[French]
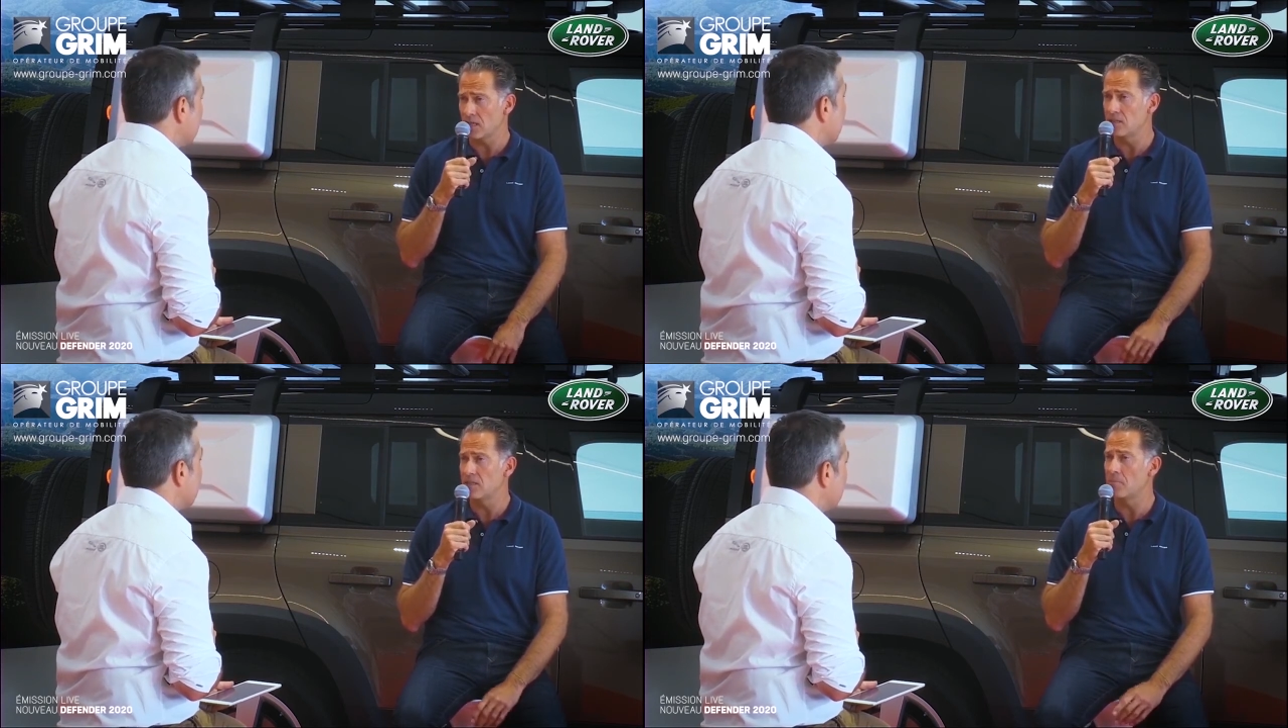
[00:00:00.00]

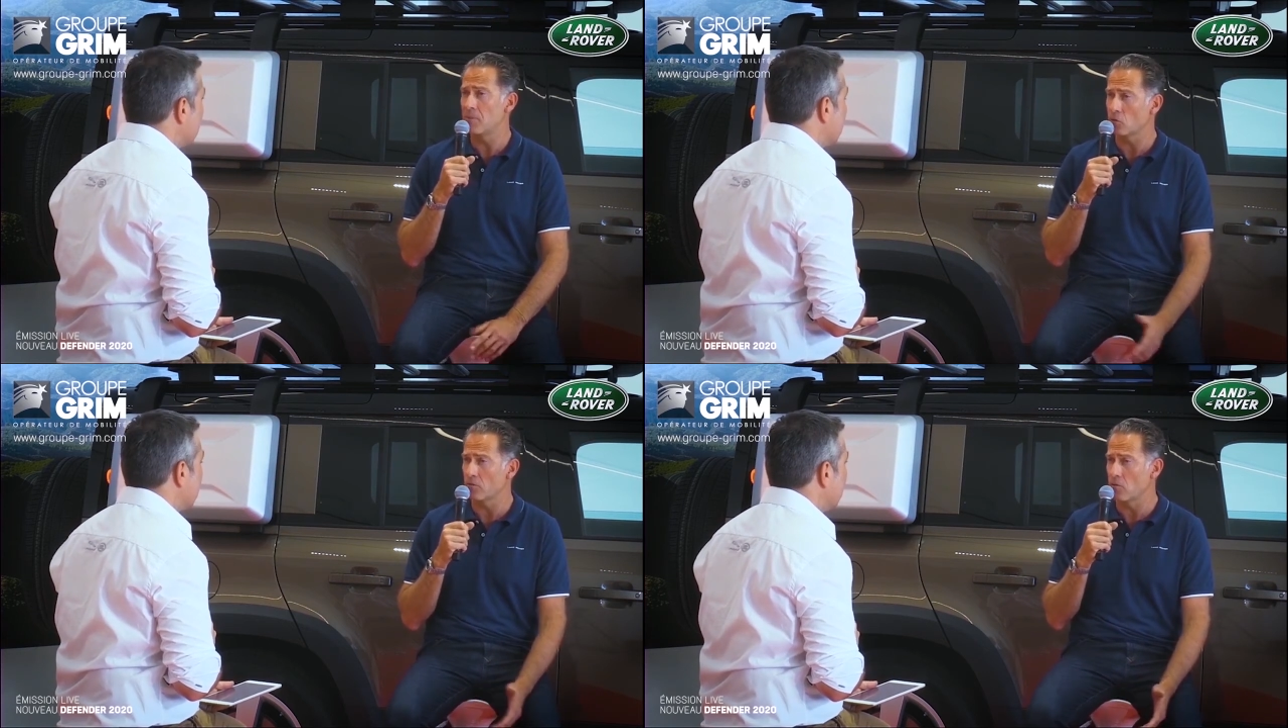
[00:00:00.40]
qui n'existait
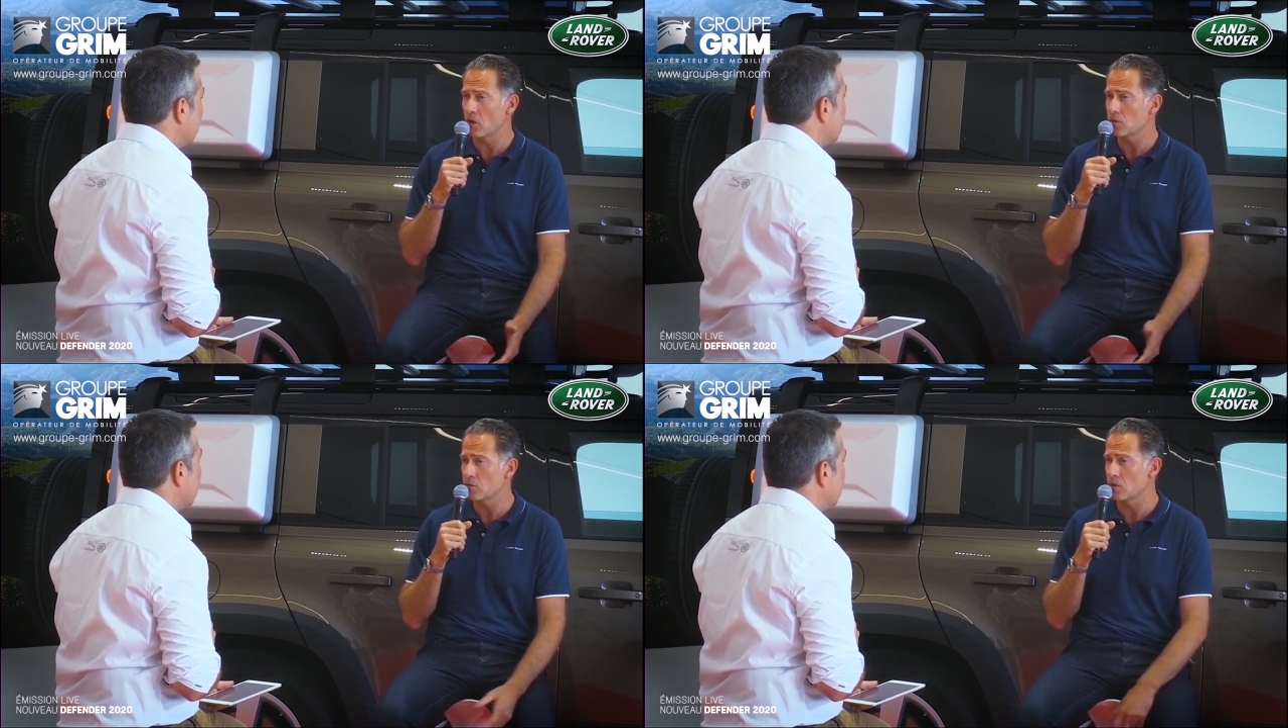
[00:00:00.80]
pas
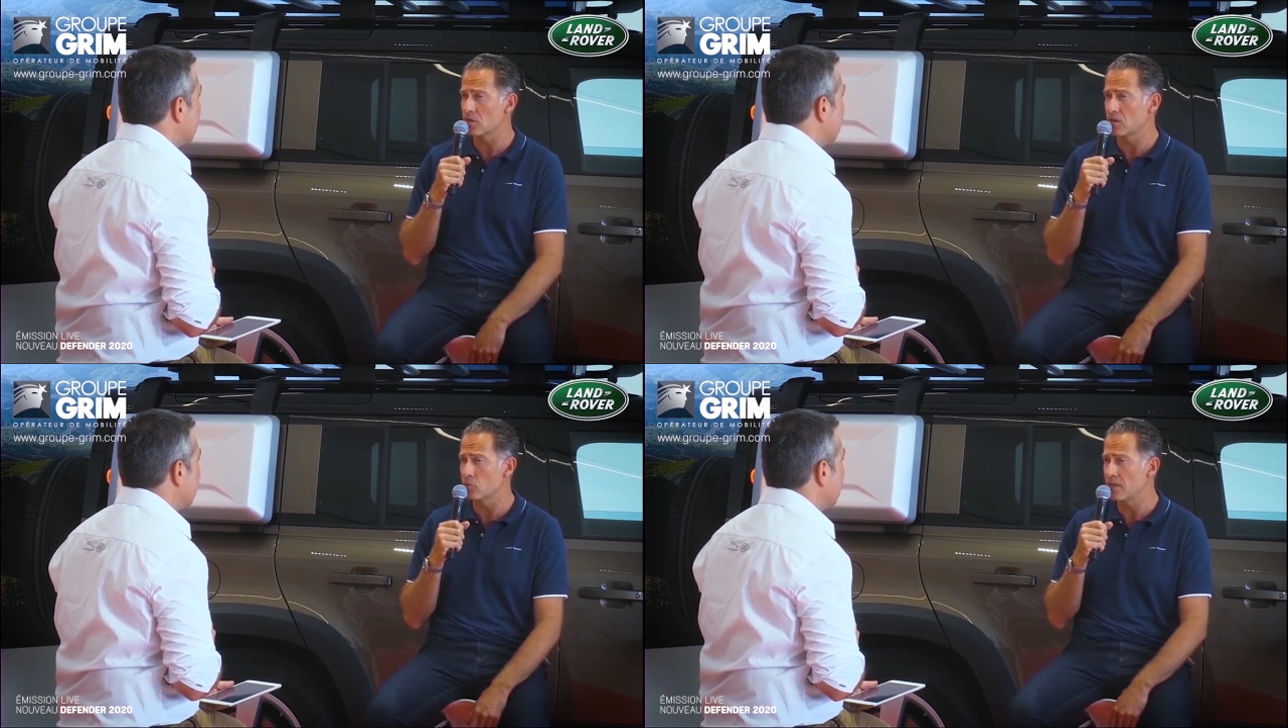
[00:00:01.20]
autrefois sur
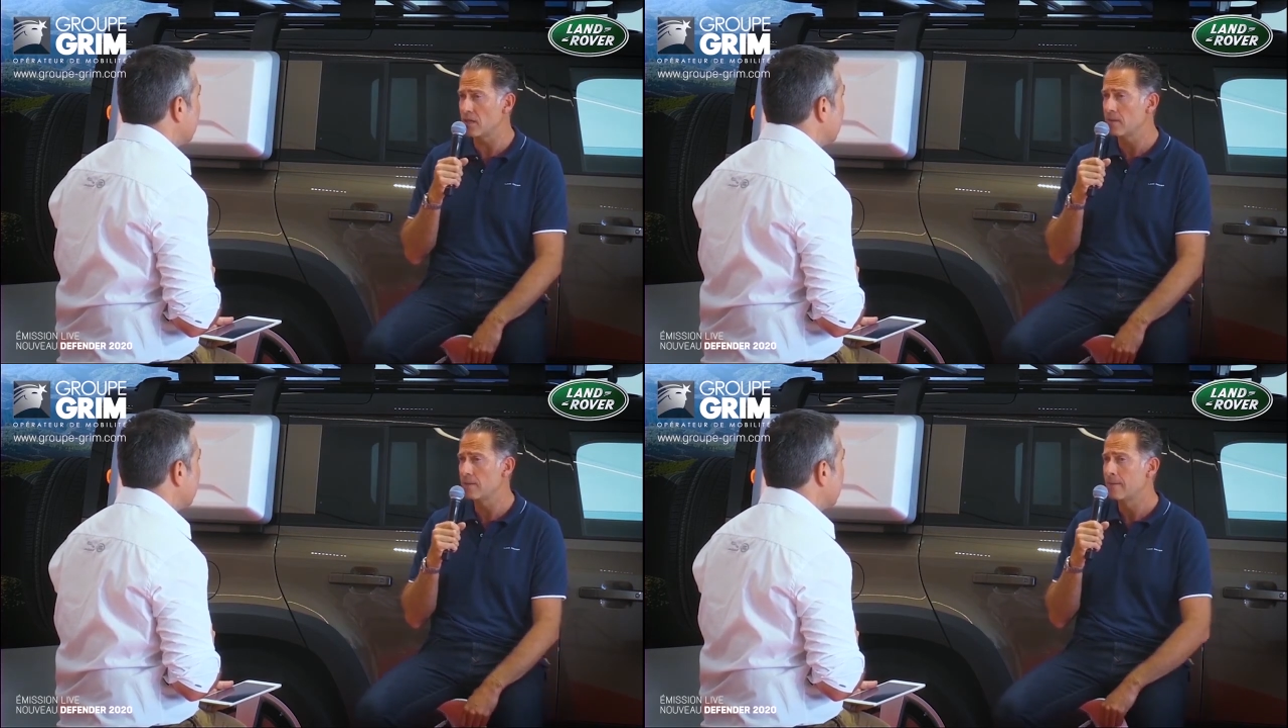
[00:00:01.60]
l'ancien
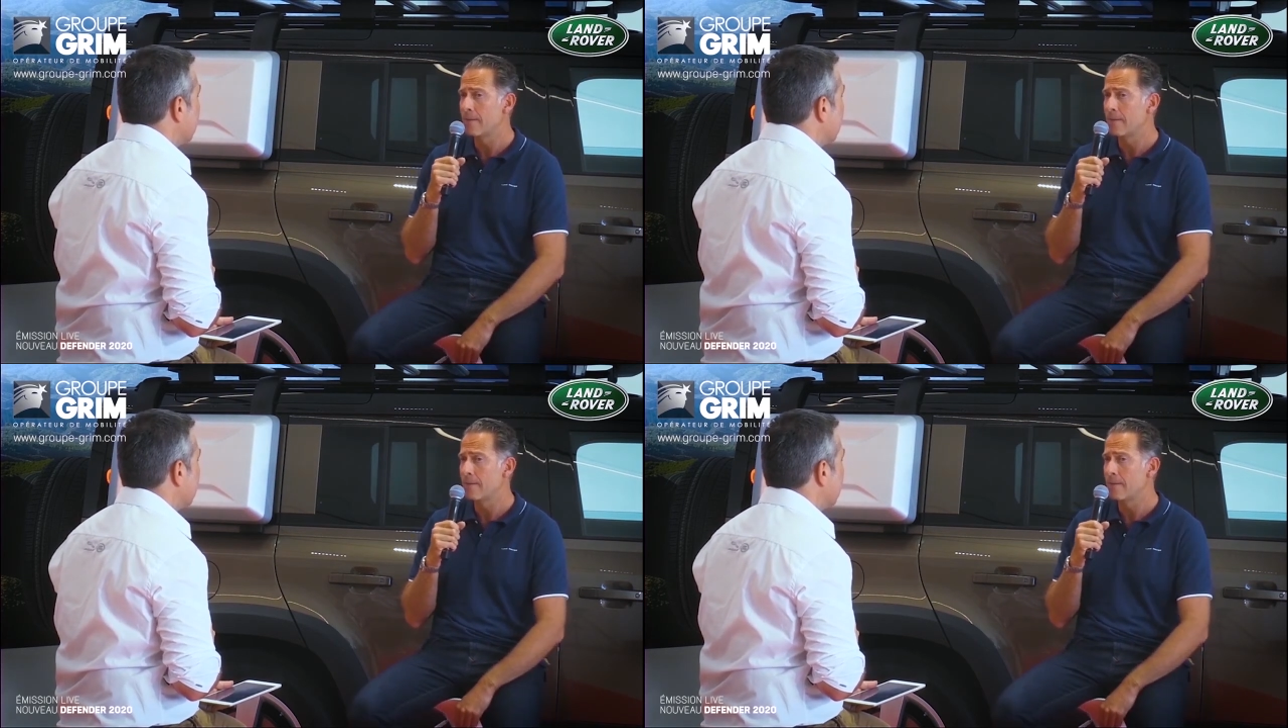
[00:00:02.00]
modèle.